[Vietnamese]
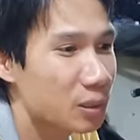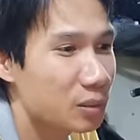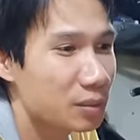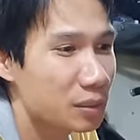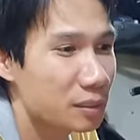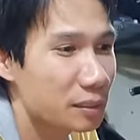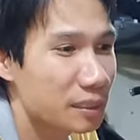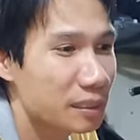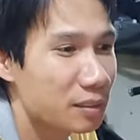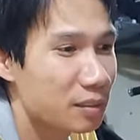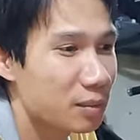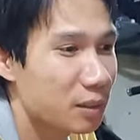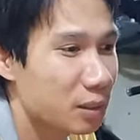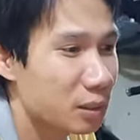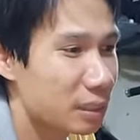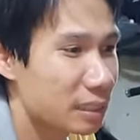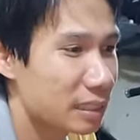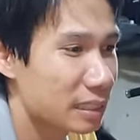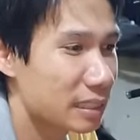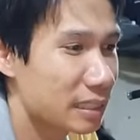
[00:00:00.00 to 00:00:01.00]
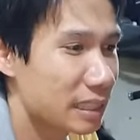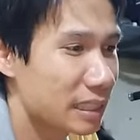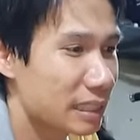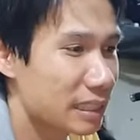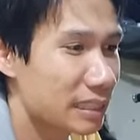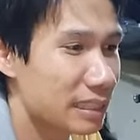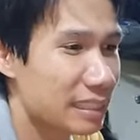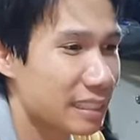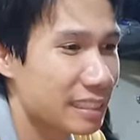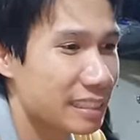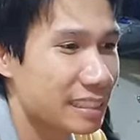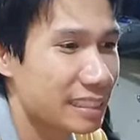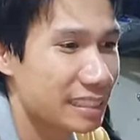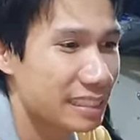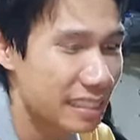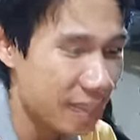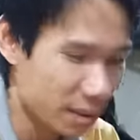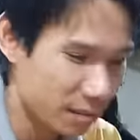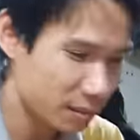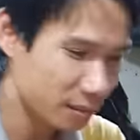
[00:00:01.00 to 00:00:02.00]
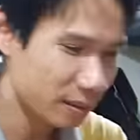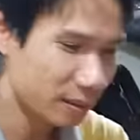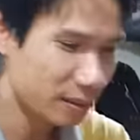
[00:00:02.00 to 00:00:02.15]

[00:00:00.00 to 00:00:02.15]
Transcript: chúng cái bình nước phụ thì xong